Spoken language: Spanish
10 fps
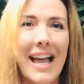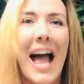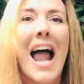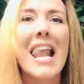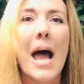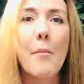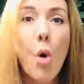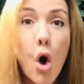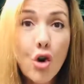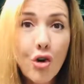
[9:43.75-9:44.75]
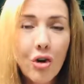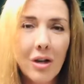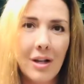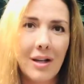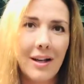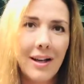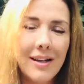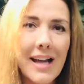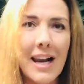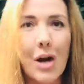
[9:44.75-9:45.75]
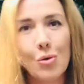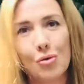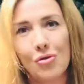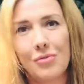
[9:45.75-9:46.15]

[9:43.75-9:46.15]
al amor y a la luz.